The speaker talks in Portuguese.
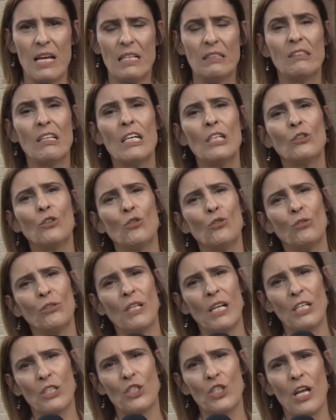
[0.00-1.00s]
tanto no
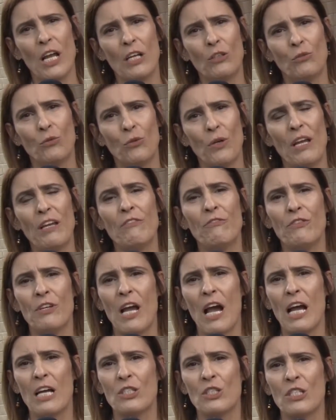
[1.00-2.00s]
trajeto em
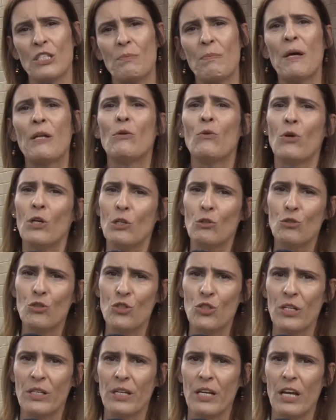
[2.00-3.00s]
viagens para o Rio de
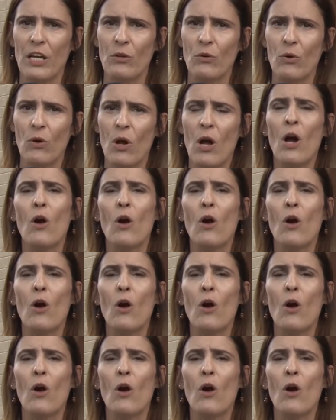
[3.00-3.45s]
Janeiro